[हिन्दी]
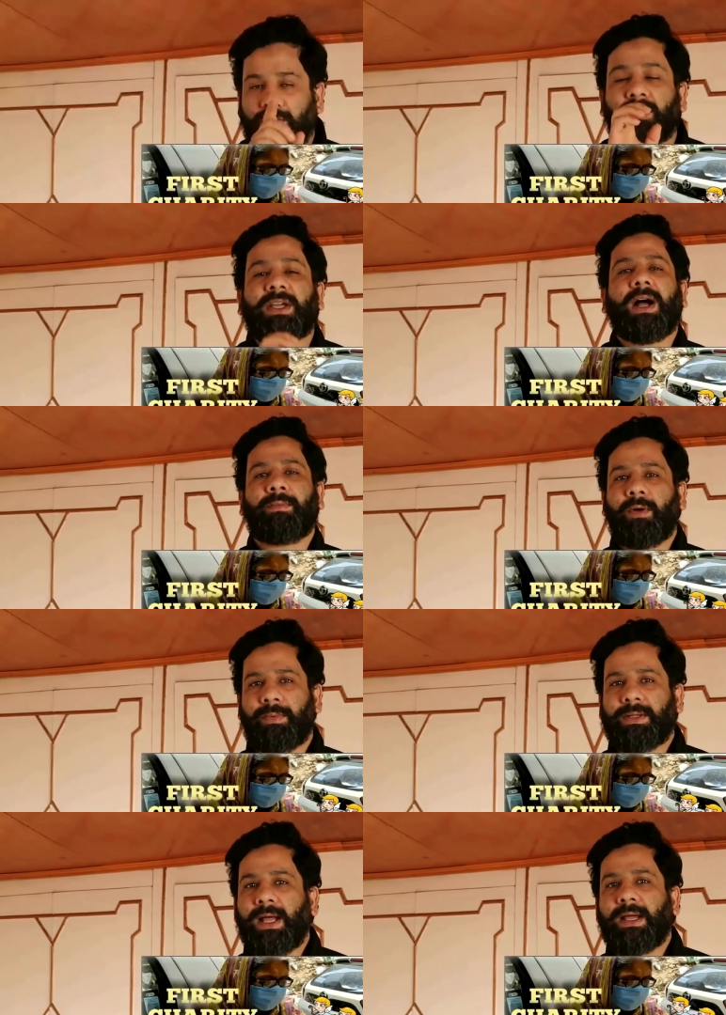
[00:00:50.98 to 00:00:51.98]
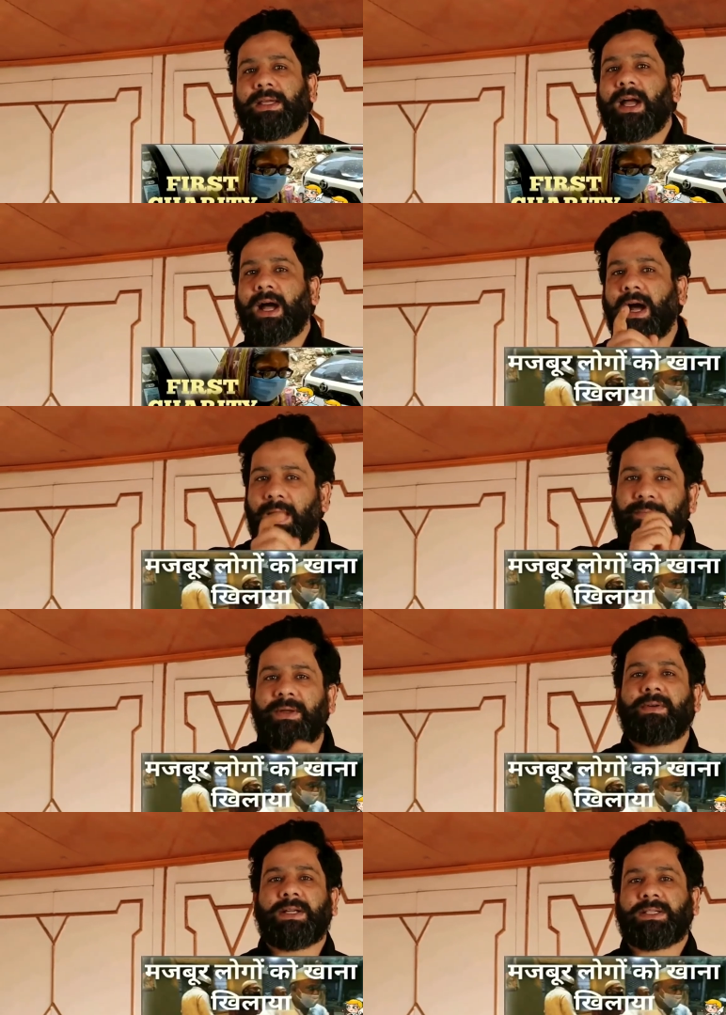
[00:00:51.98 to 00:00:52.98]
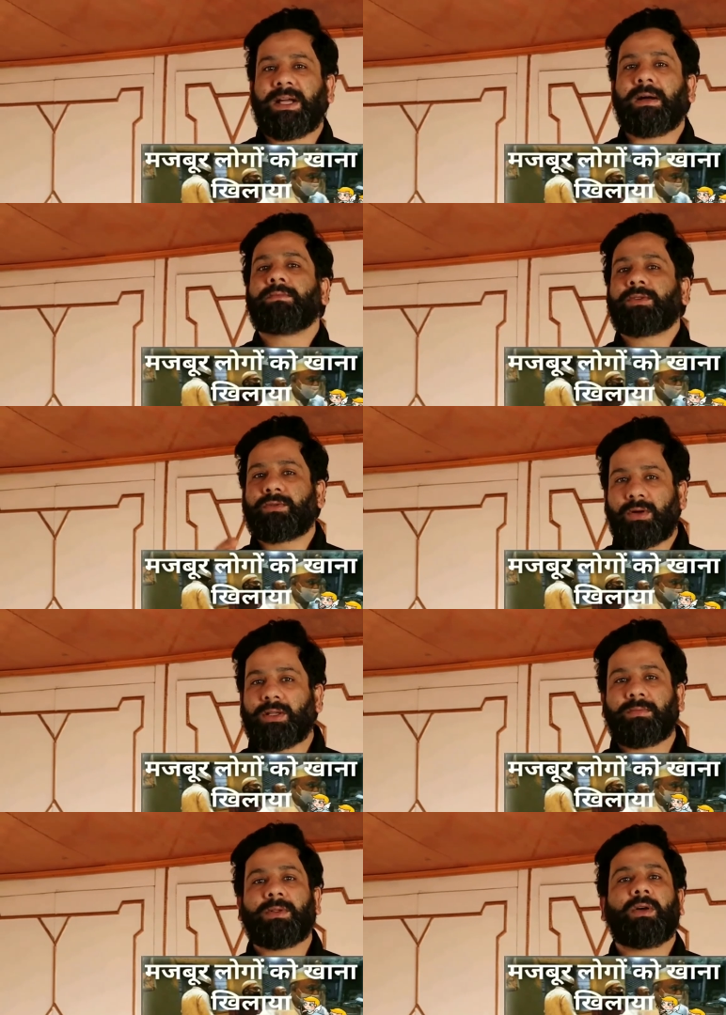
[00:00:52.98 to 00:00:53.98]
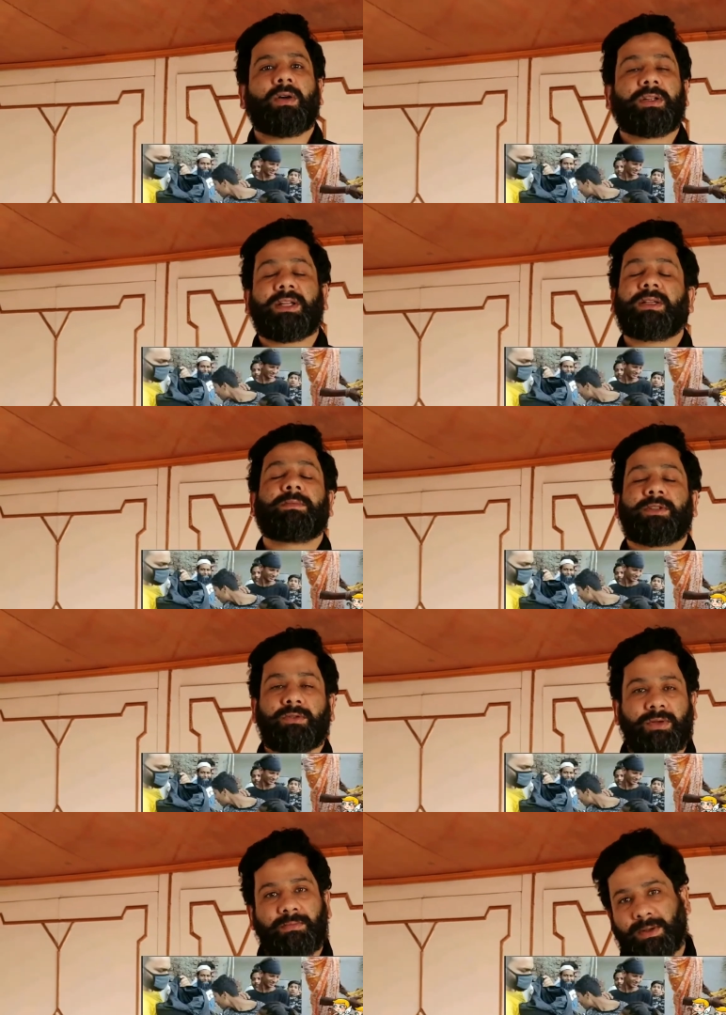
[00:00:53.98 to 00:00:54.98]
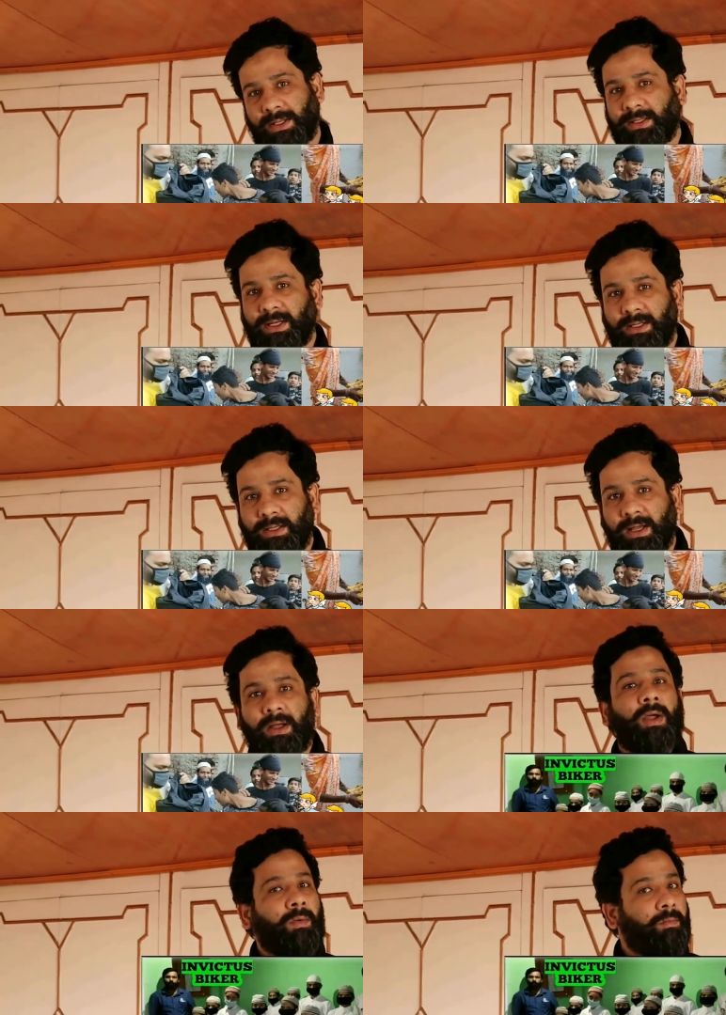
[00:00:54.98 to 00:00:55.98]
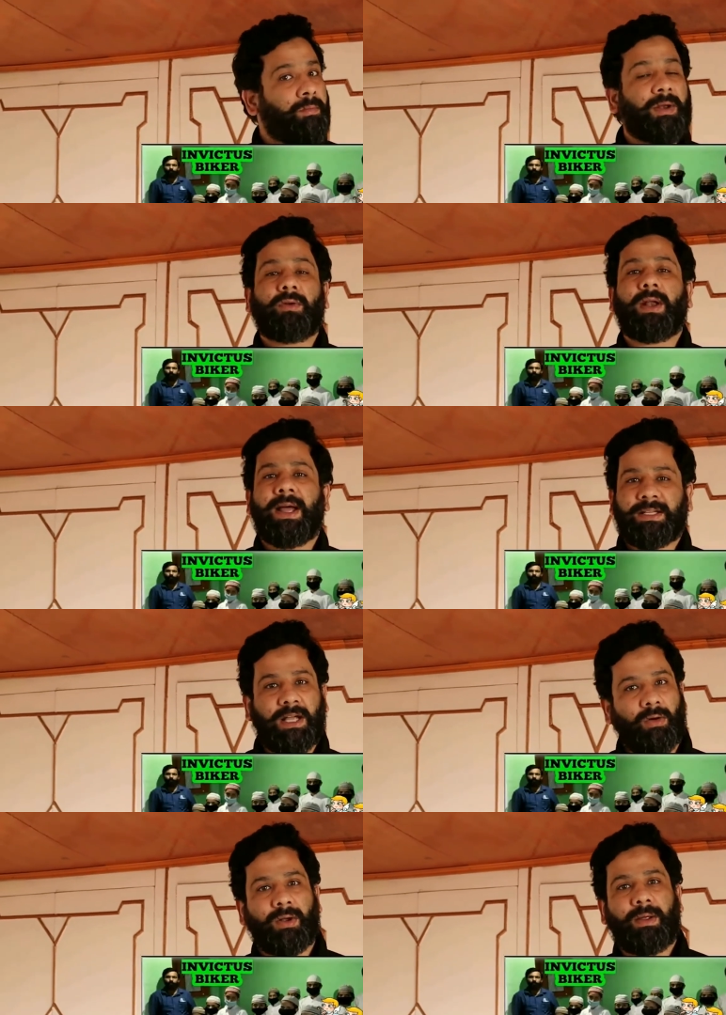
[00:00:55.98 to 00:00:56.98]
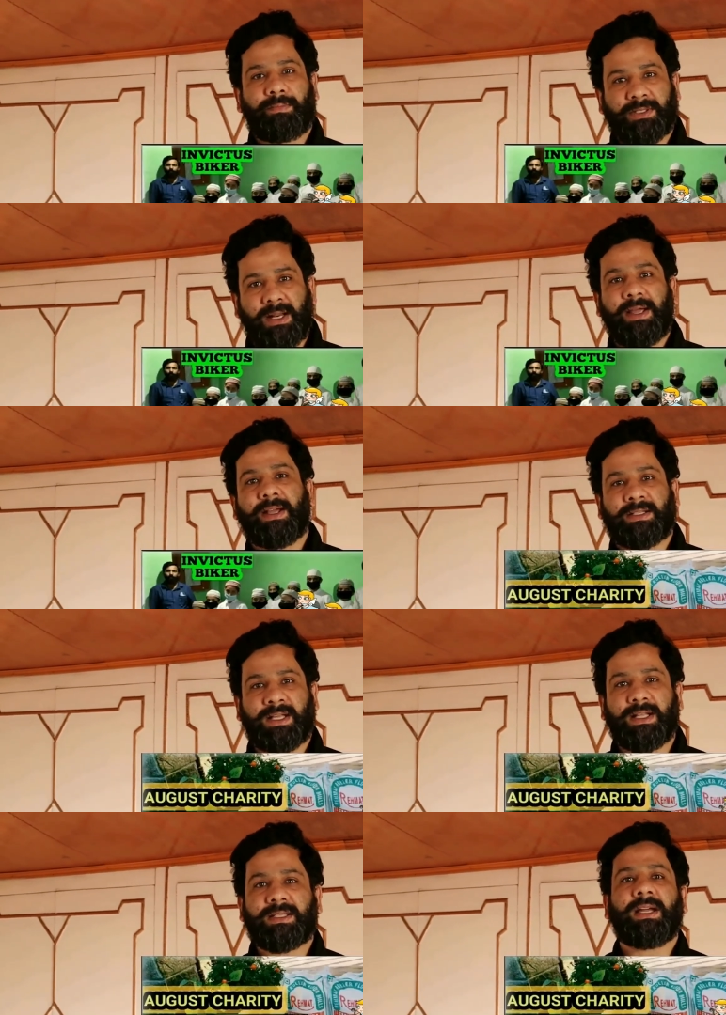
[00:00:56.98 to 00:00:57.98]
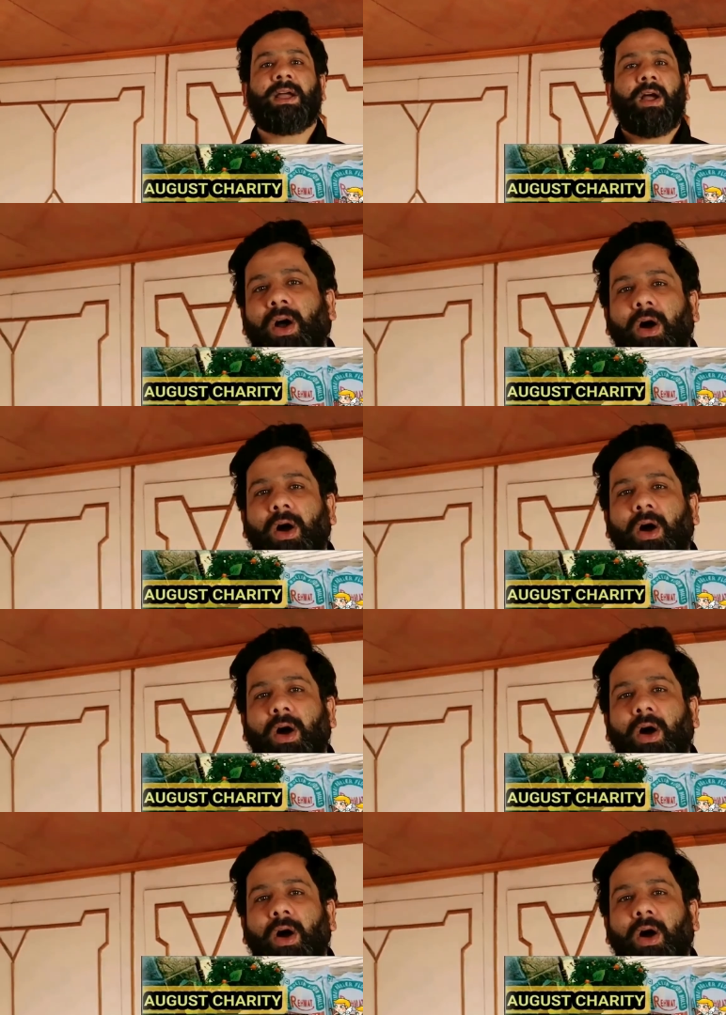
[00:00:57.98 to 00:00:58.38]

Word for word: दोस्तों क्या आपको पता है कि आपकी वजह से हम जरूरतमंद और यतीम बच्चों की मदद करते हैं बिल्कुल ऐसा हो रहा है पिछले एक साल से